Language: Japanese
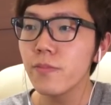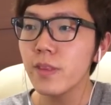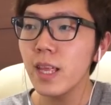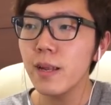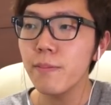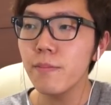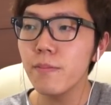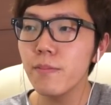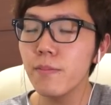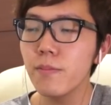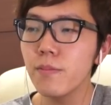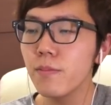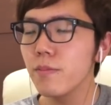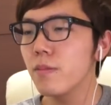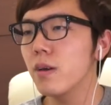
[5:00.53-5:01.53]
ただ
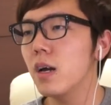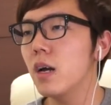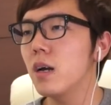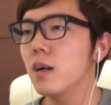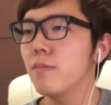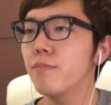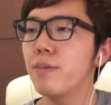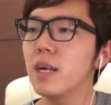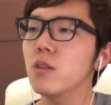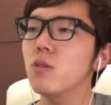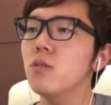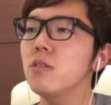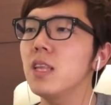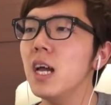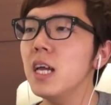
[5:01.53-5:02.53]

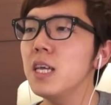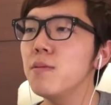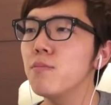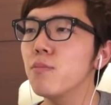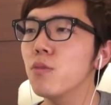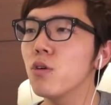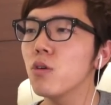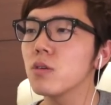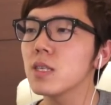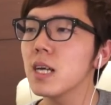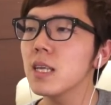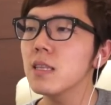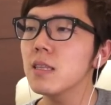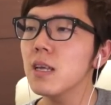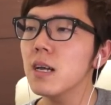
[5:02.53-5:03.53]
バトルナインも
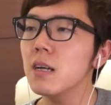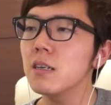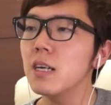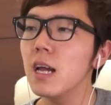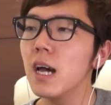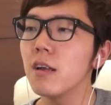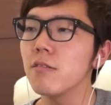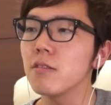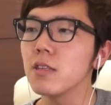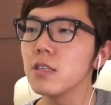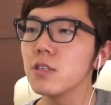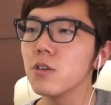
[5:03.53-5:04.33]
さんターンくらいあるんで